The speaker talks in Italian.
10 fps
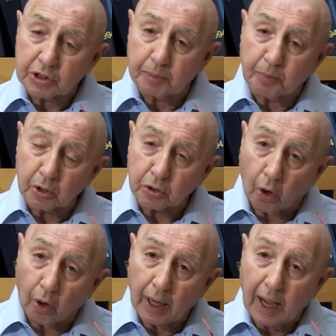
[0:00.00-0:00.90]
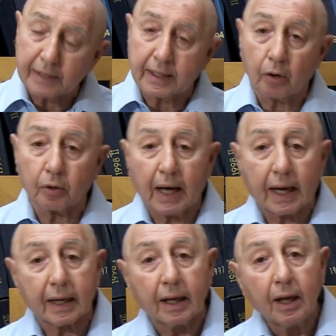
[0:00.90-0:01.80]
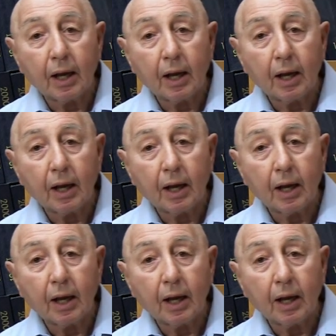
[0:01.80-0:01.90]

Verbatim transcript: ci portò a dialogare